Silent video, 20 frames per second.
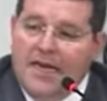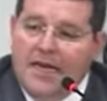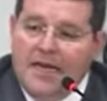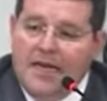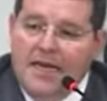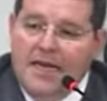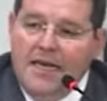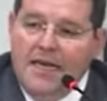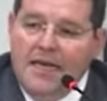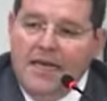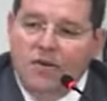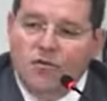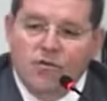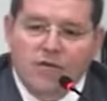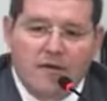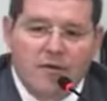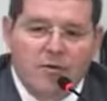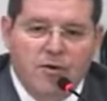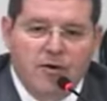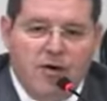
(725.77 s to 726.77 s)
E o
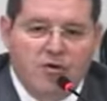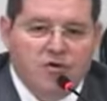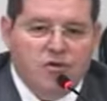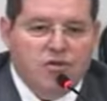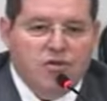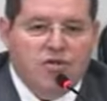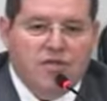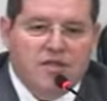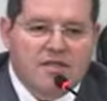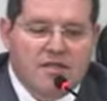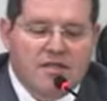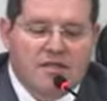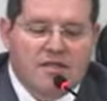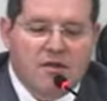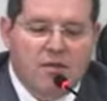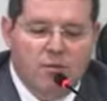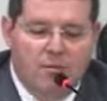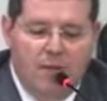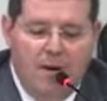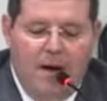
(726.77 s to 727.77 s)
Tribunal de Justiça de
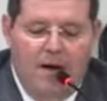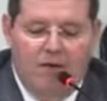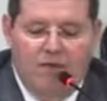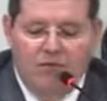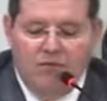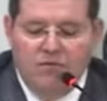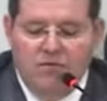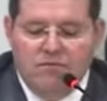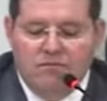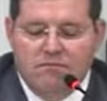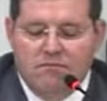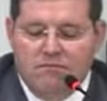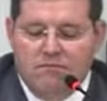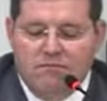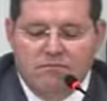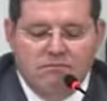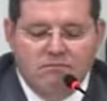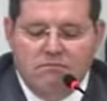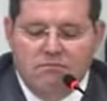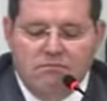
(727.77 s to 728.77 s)
São Paulo
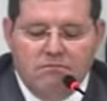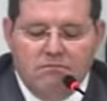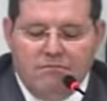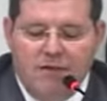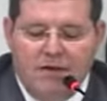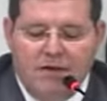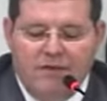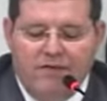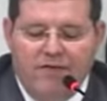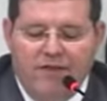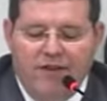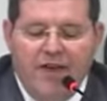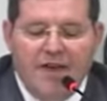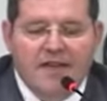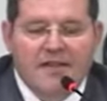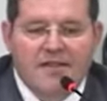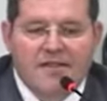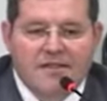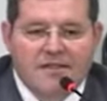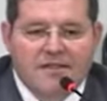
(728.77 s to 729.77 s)

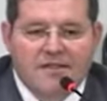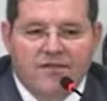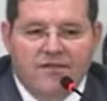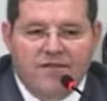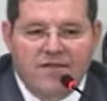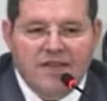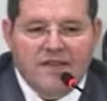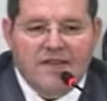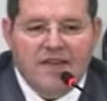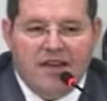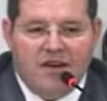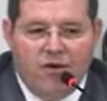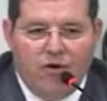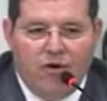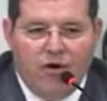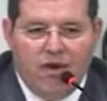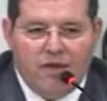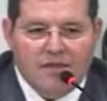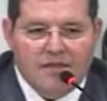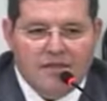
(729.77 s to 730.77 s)
fez vista
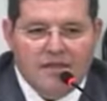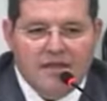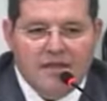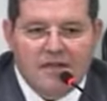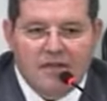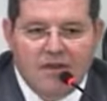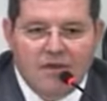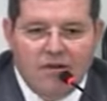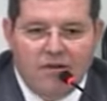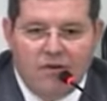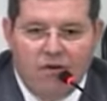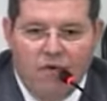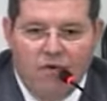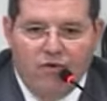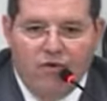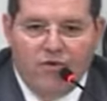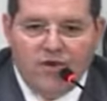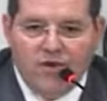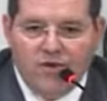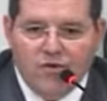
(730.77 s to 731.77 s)
grossa,
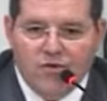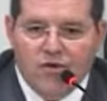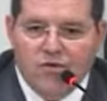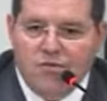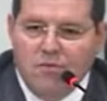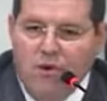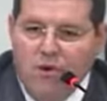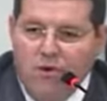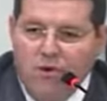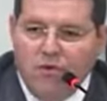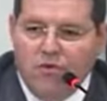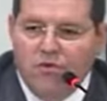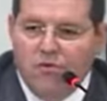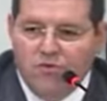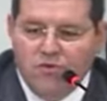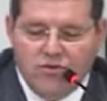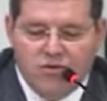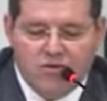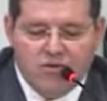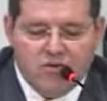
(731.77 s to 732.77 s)
ouvidos
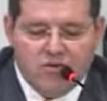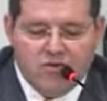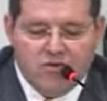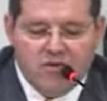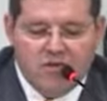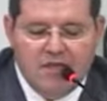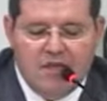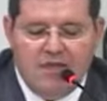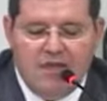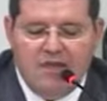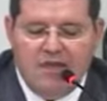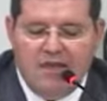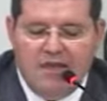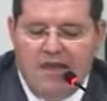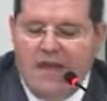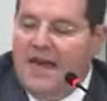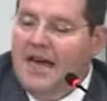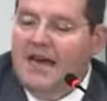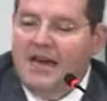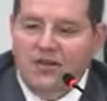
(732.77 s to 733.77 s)
moucos e
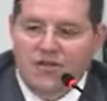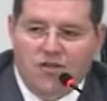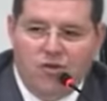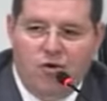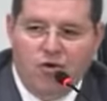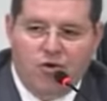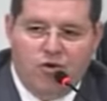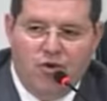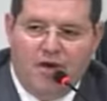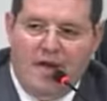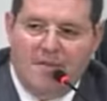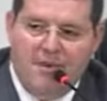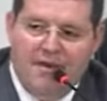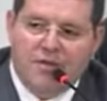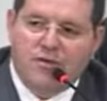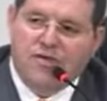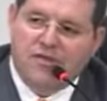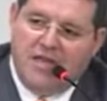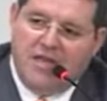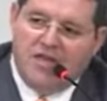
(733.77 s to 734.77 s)
realizou o
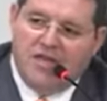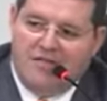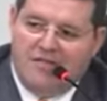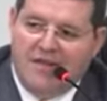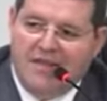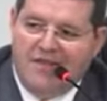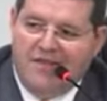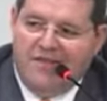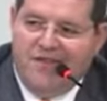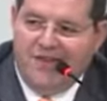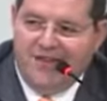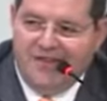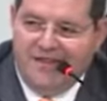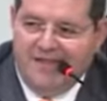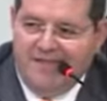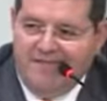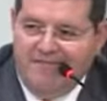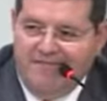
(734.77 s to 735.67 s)
julgamento sem intimar a defesa.